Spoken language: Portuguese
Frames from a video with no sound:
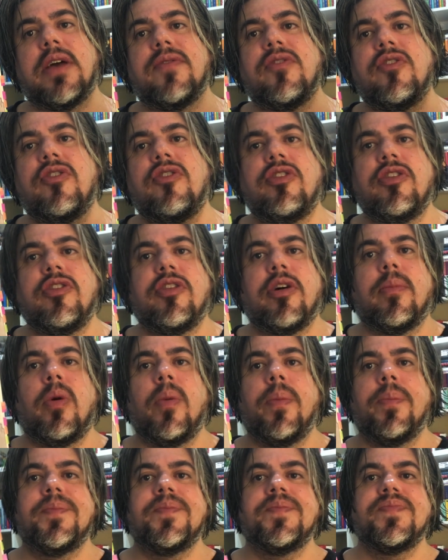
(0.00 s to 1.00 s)
assistir, tá
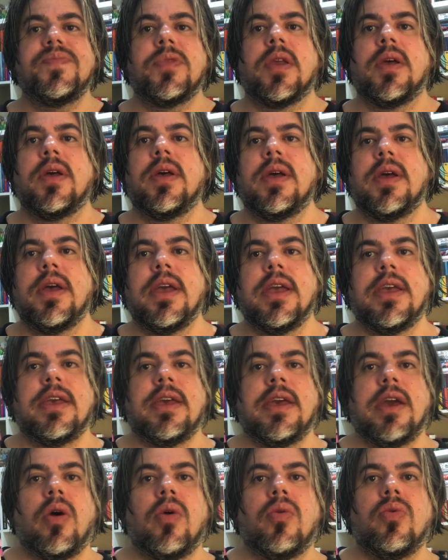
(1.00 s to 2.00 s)
bom?
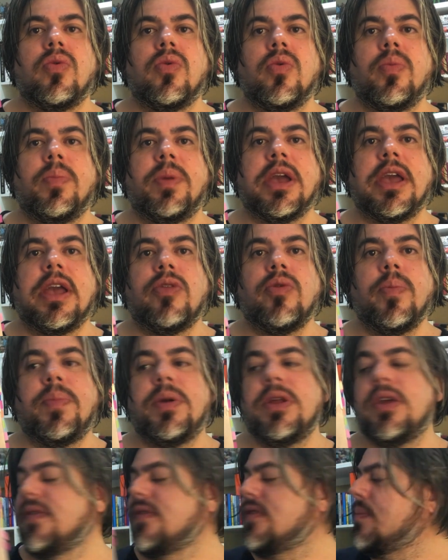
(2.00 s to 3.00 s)
Que é o Pequeno
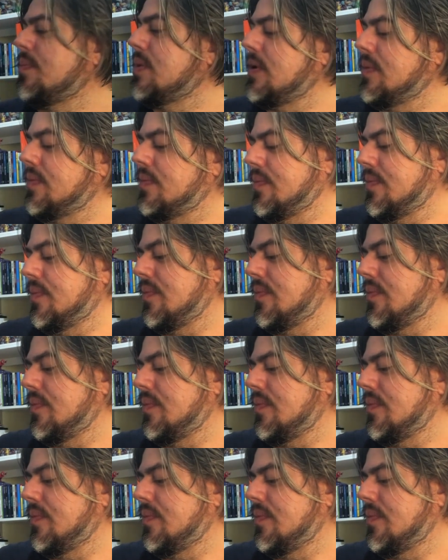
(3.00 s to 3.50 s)
Príncipe,